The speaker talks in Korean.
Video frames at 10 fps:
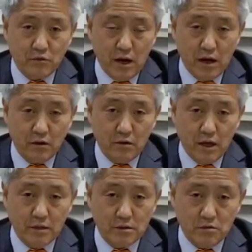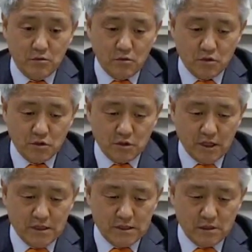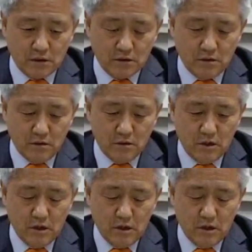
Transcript: 과거에 서울 옥션에 있었던